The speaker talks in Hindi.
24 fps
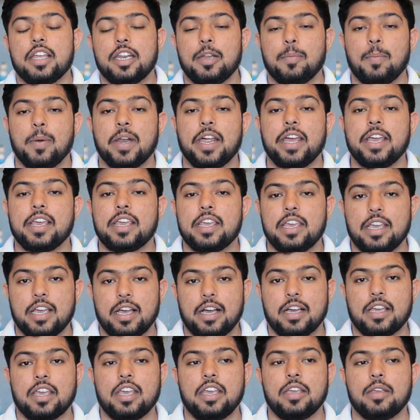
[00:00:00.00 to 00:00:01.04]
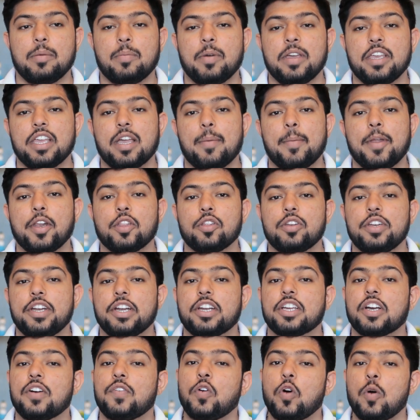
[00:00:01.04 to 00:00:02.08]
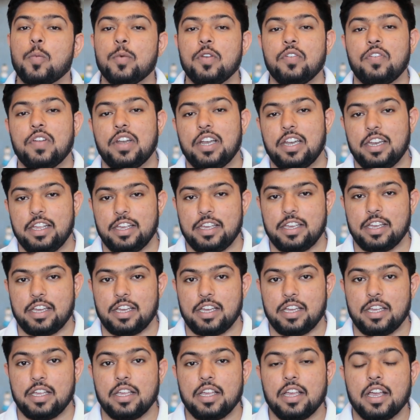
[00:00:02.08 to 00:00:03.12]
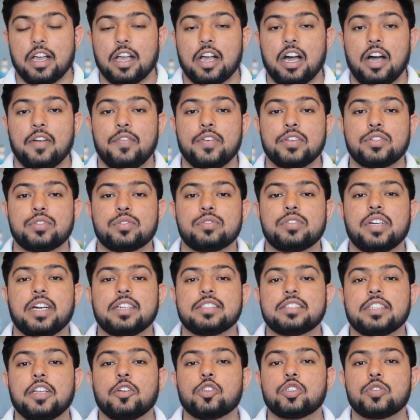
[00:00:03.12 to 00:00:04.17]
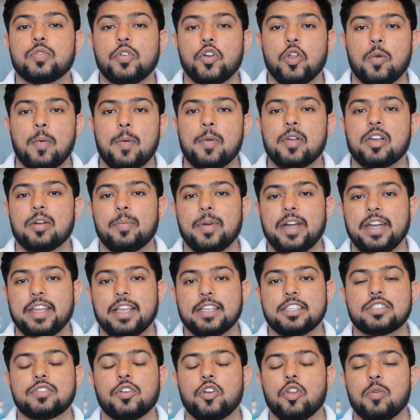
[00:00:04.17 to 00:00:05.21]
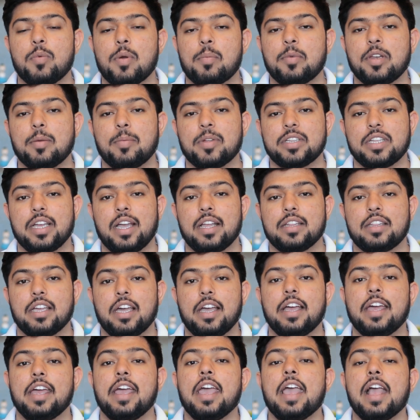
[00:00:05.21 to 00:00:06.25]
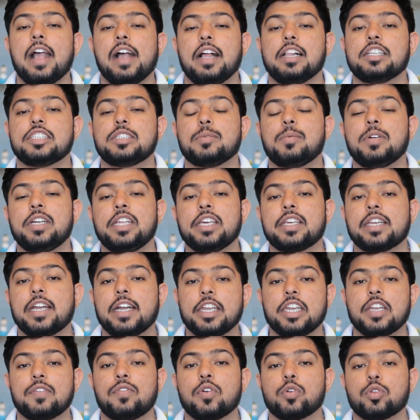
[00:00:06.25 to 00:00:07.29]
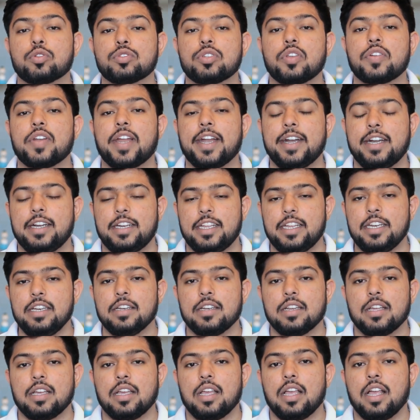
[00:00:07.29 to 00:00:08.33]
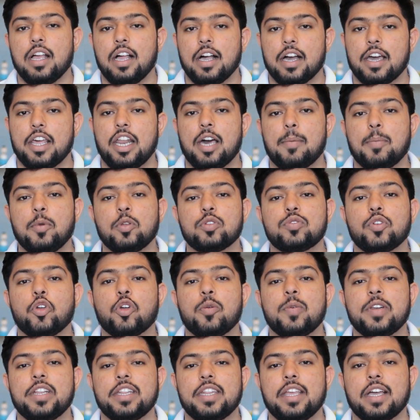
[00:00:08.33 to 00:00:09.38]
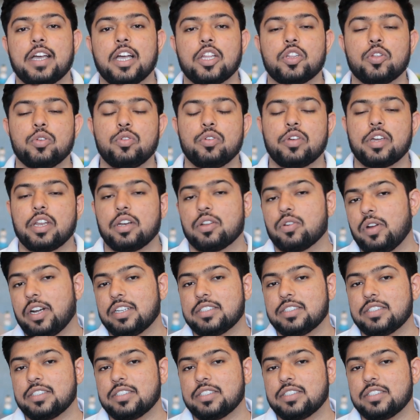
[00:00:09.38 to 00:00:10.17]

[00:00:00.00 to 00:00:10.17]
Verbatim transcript: रिप्लाई किया कि भैया मैंने तो नीट का फॉर्म ही फिल नहीं किया है काफ़ी स्टूडेंट्स ने उस वीडियो में भी कमेंट किया जिस वीडियो में हमने बताया था एलिजिबिलिटी क्राइटेरिया फोर टू थाउजेंड नाइनटीन अगर आपने उस वीडियो को भी नहीं देखा तो यू कैन गो